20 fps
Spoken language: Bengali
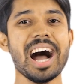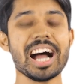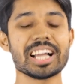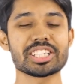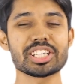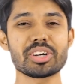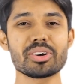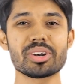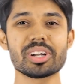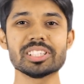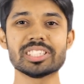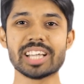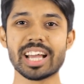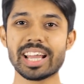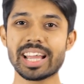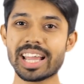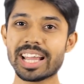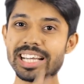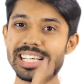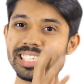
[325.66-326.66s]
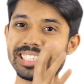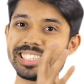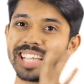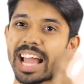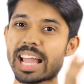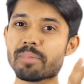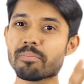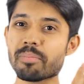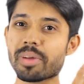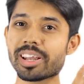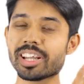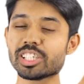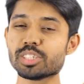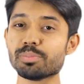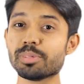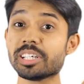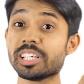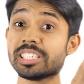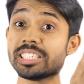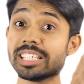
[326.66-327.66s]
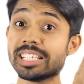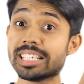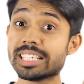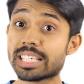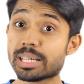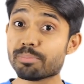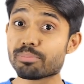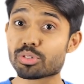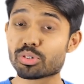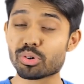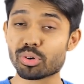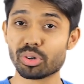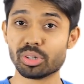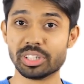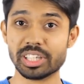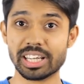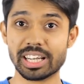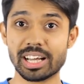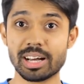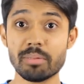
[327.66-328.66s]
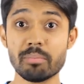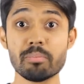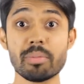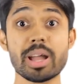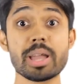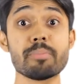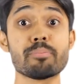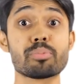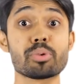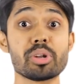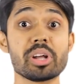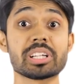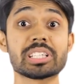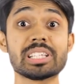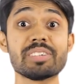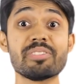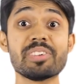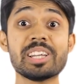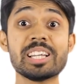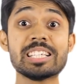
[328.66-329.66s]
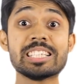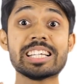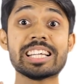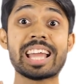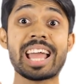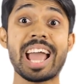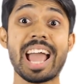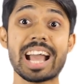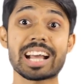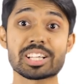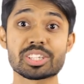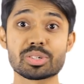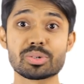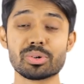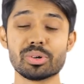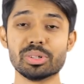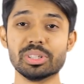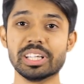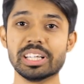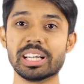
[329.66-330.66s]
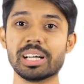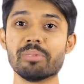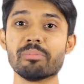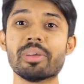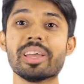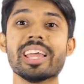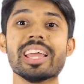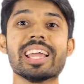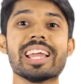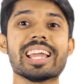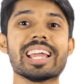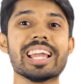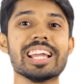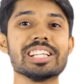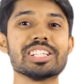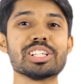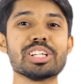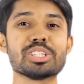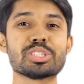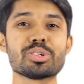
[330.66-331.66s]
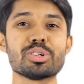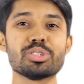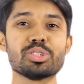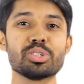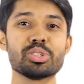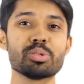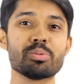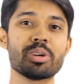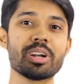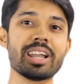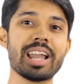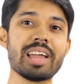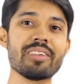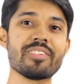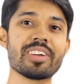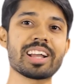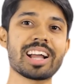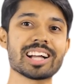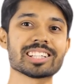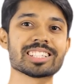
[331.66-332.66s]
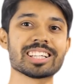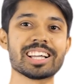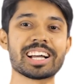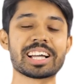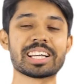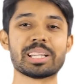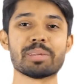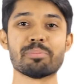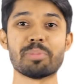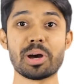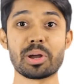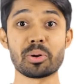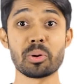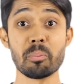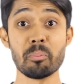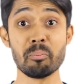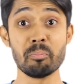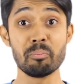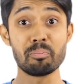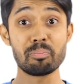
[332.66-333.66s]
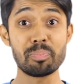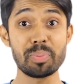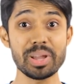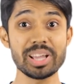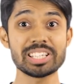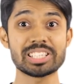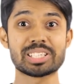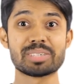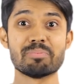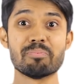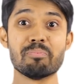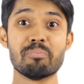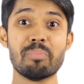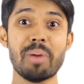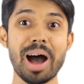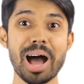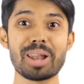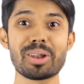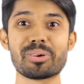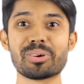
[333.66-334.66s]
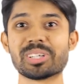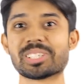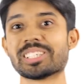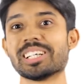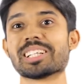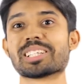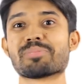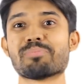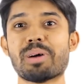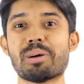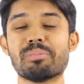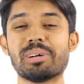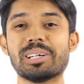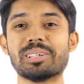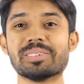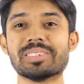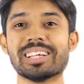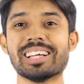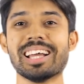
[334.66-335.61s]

আশা করা যায় এই টাইম ম্যানেজমেন্টের যে টিপসগুলো দিলাম বা এই প্রোডাক্টিভিটির যে হ্যাকসগুলো দিলাম এই জিনিসগুলো যদি তোমার লাইফে কাজে লাগাতে পারো বেশ ভালো রেজাল্টস পাবা